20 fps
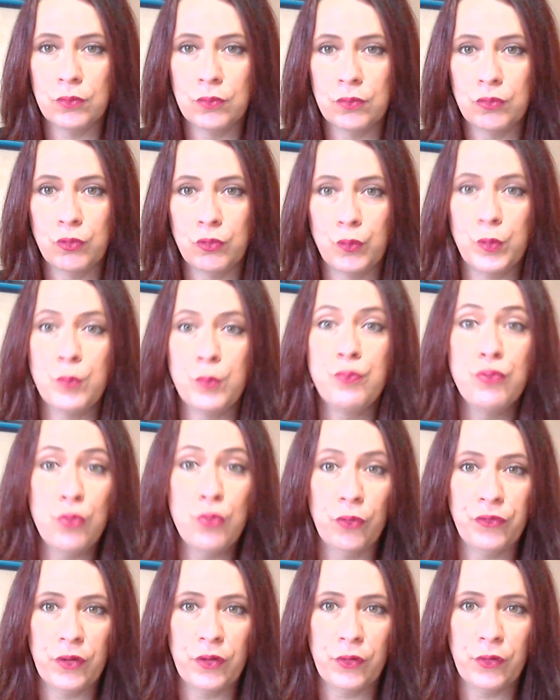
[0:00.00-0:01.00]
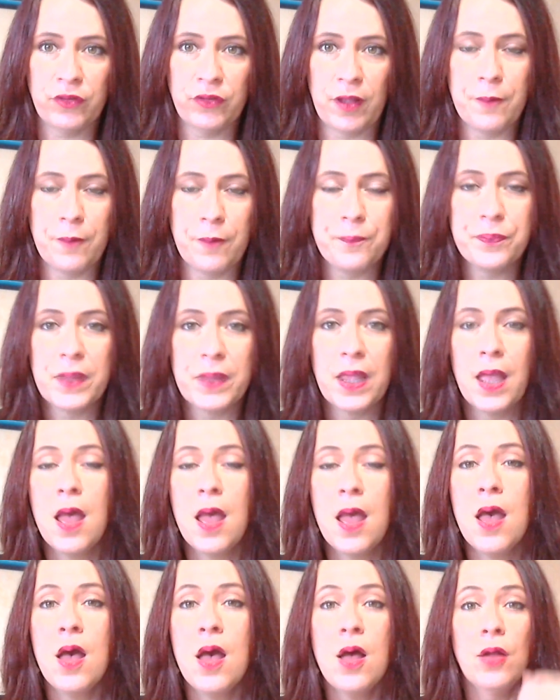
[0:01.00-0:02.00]
depuis plus longtemps que ça.
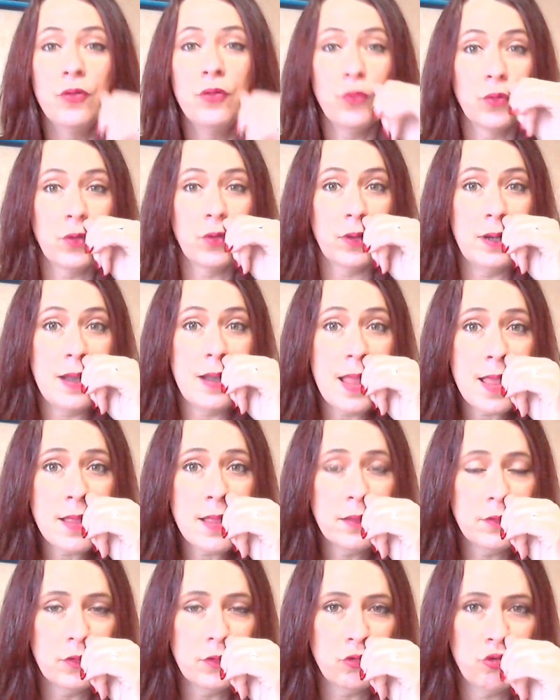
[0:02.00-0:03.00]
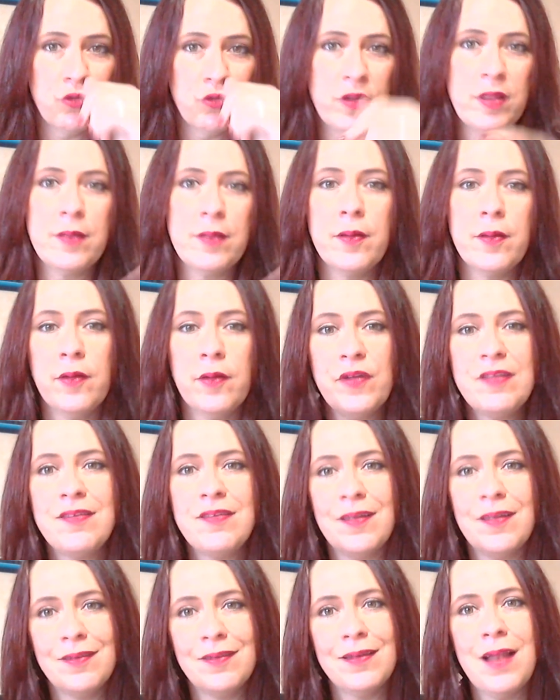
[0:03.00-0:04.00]
Donc là, je vais en fait
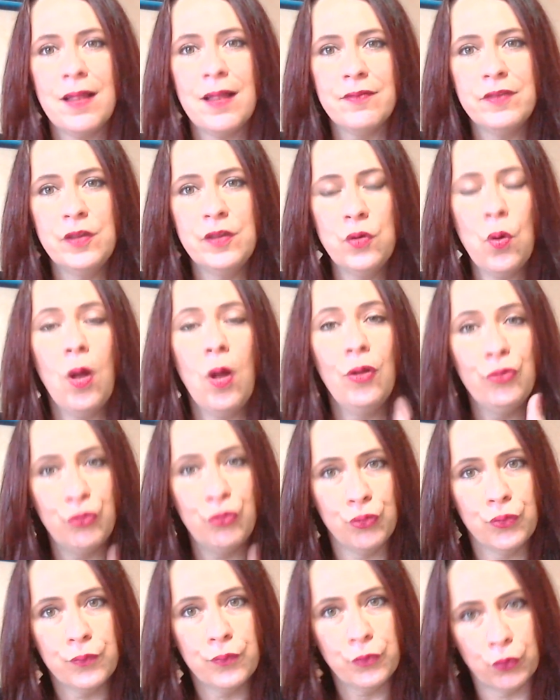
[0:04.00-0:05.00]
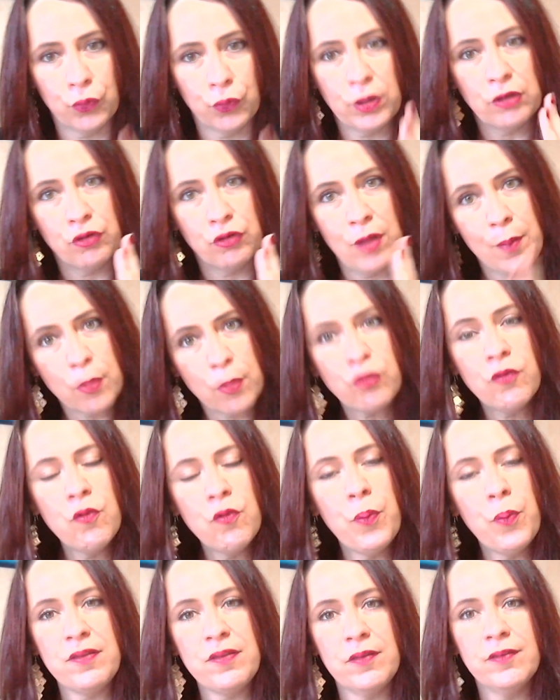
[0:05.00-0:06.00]
scinder la vidéo en deux. Donc d'abord, je vais
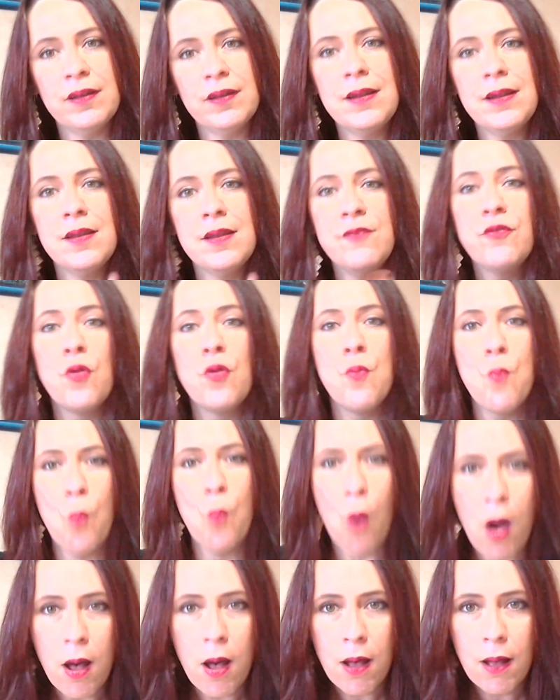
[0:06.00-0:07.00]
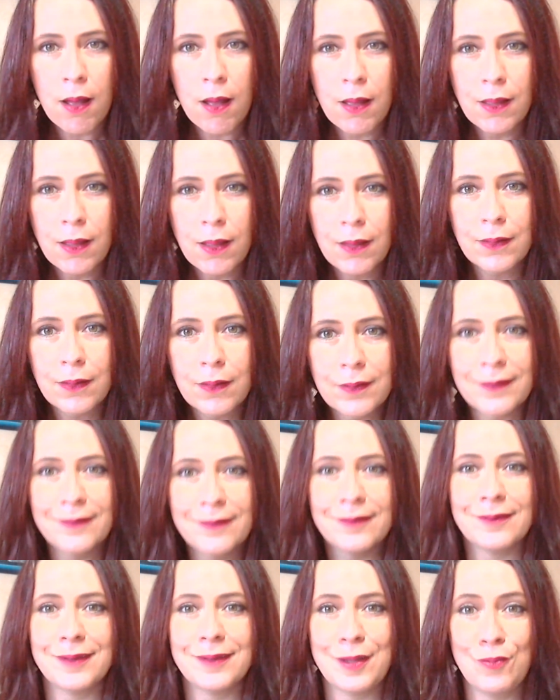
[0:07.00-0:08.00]
vous présenter les livres que moi,
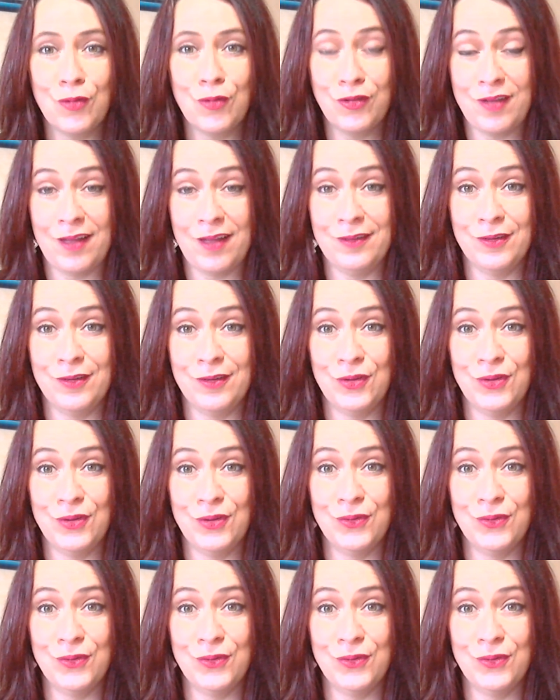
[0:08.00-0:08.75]
euh, il me tarde, euh,